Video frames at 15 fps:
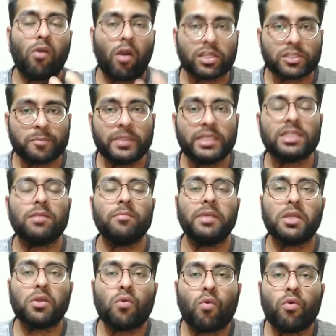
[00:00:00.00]
हॉस्पिटल
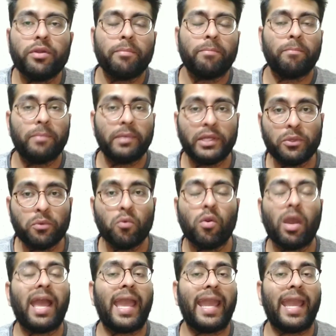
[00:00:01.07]
में कोड ब्लू